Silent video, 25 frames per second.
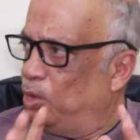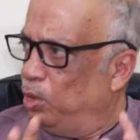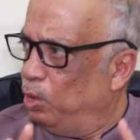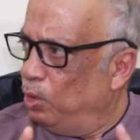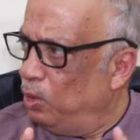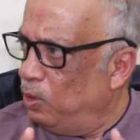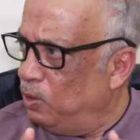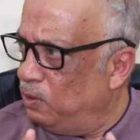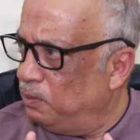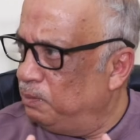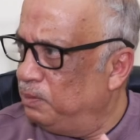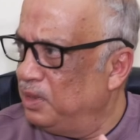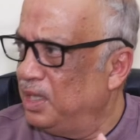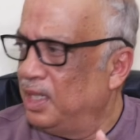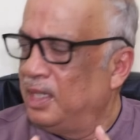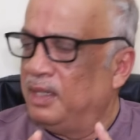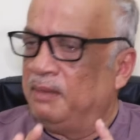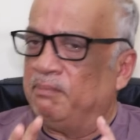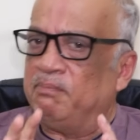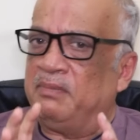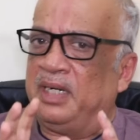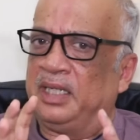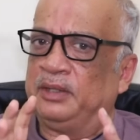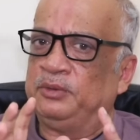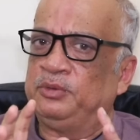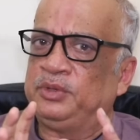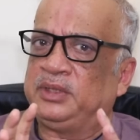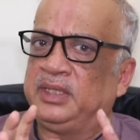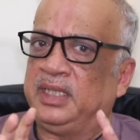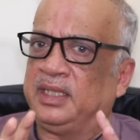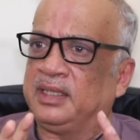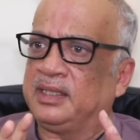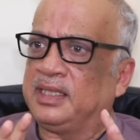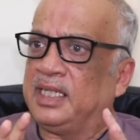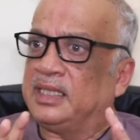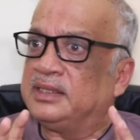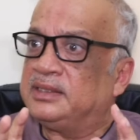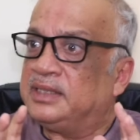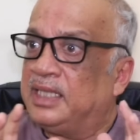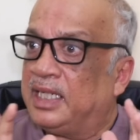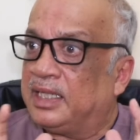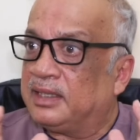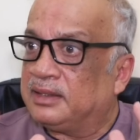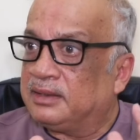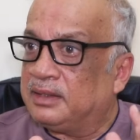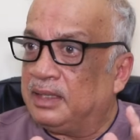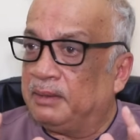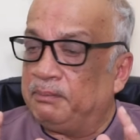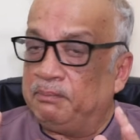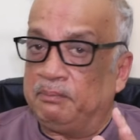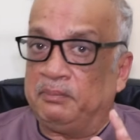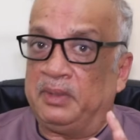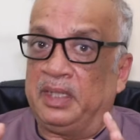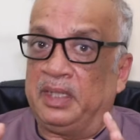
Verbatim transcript: ক্ষোভ মানুষের কাছে একটা